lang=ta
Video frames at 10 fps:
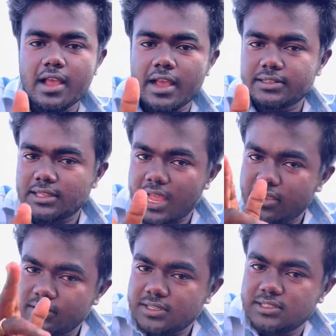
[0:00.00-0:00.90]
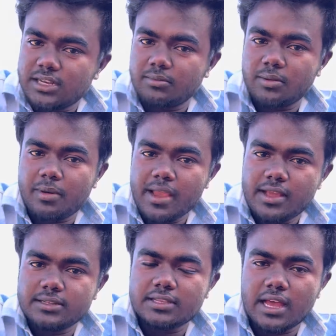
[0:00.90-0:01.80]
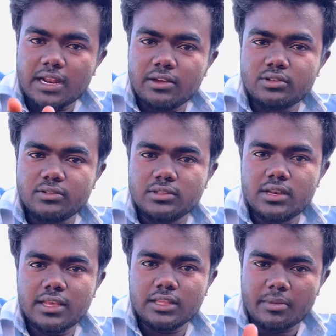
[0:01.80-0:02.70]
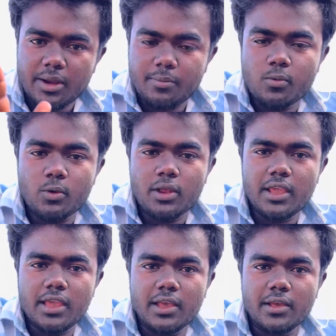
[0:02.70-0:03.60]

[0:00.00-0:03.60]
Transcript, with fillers: கைஸ் தயவு செஞ்சு நம்ம பைக்கர்ஸ் யாராவது வந்து நீங்கள் இந்த மாதிரி போகிறீங்க